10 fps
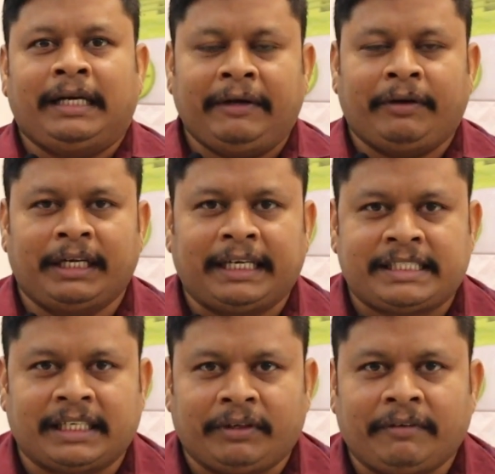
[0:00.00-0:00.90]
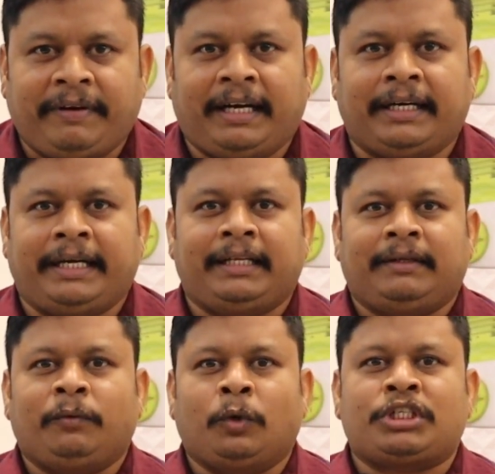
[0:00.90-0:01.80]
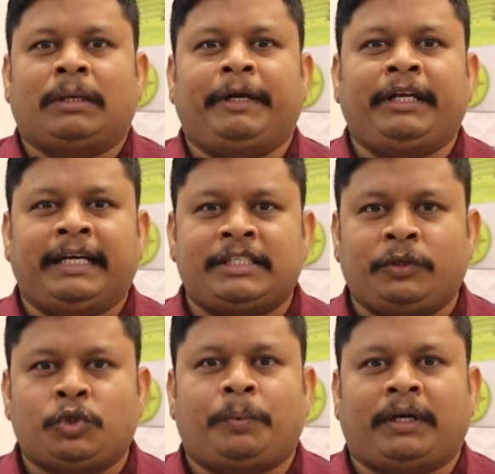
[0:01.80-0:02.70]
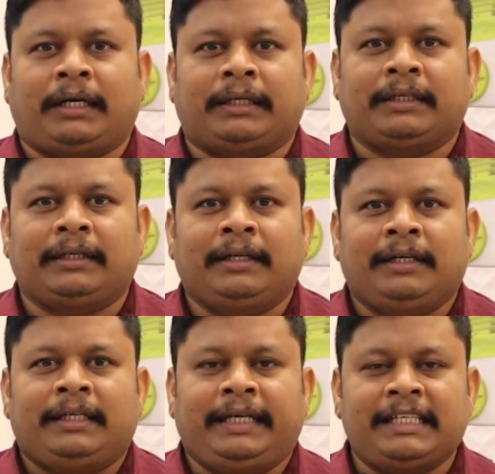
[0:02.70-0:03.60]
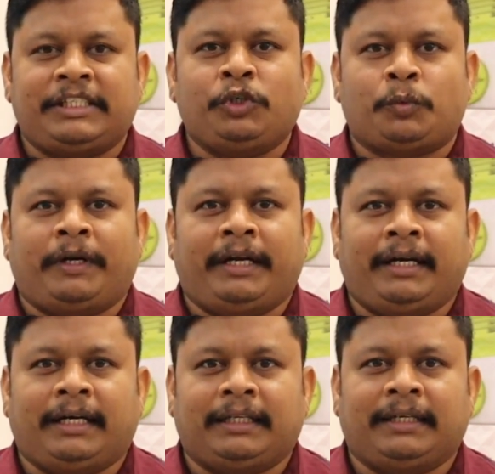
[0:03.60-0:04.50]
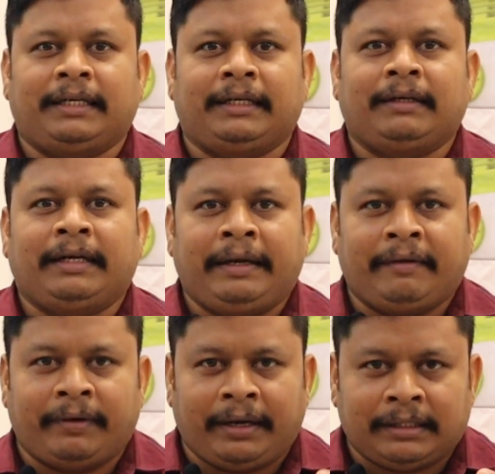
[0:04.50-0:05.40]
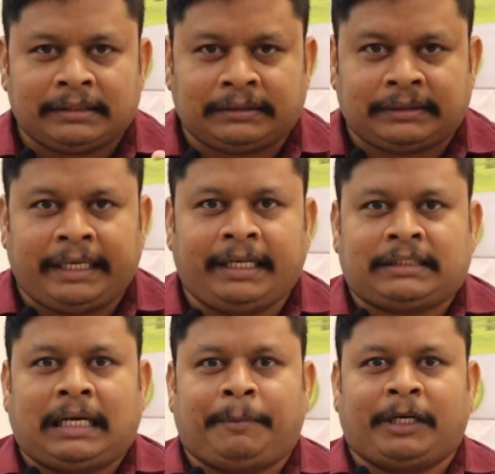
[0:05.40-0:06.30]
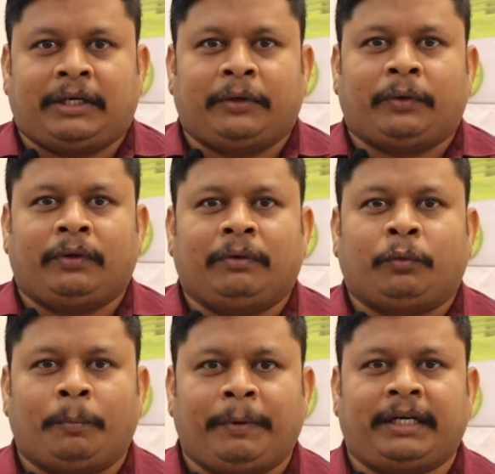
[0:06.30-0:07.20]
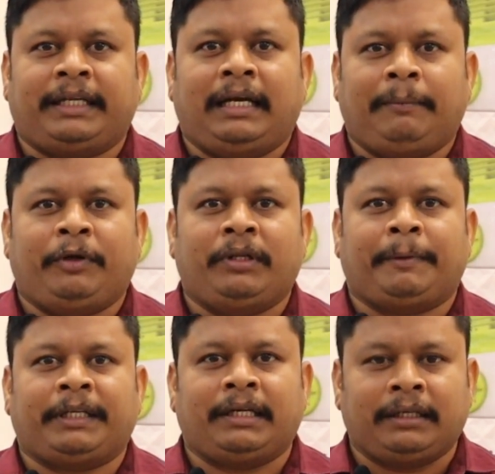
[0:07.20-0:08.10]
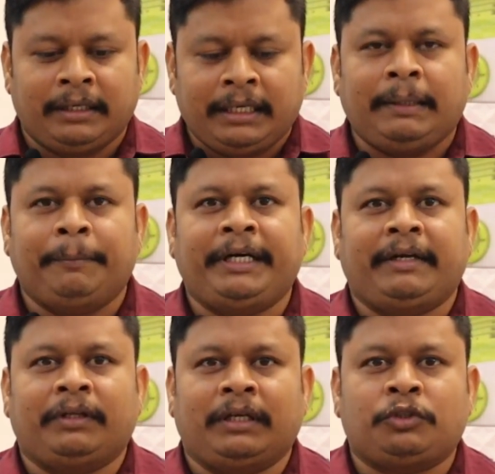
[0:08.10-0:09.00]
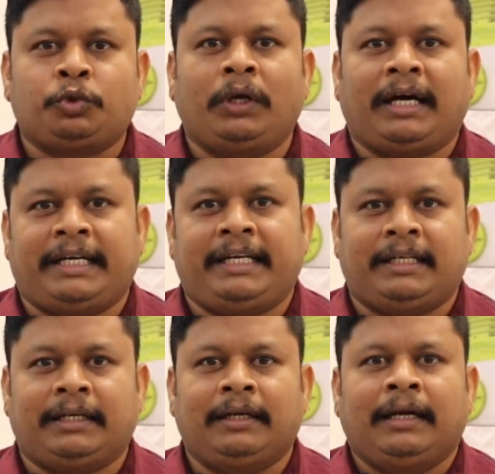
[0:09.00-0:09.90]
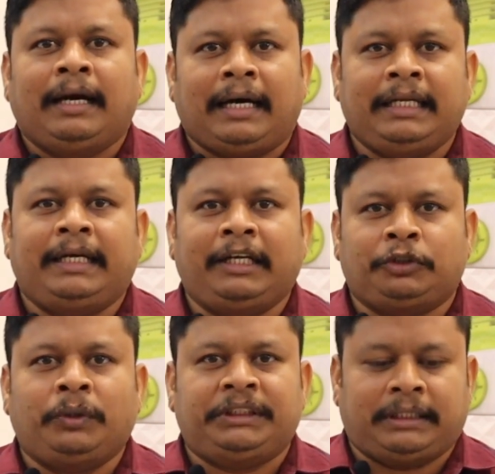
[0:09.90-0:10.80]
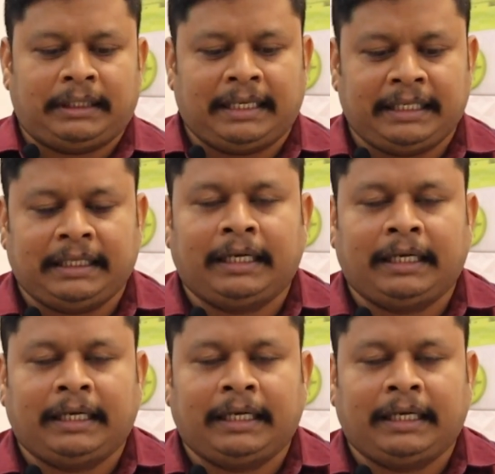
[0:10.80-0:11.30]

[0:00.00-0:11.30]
இன்றைக்கி வரைக்கும் கிச்சனுக்கு வந்து ஃபேன் கிடையாது ஒரு சில பேர் ஏசி யூஸ் பண்ணுறாங்க ஏசி யூஸ் பண்ணால் என்ன ஆகுதுங்க நீங்கள் செய்கிற சாப்பாடாகட்டும் குக் பண்ணுறது எல்லாமே வந்து பார்த்தீங்கன்னா இம்மிடியட்டாக வந்து அது சூடு ஆறிடுதுங்க அதுக்கு என்ன சொல்யூஷன் அதுக்கு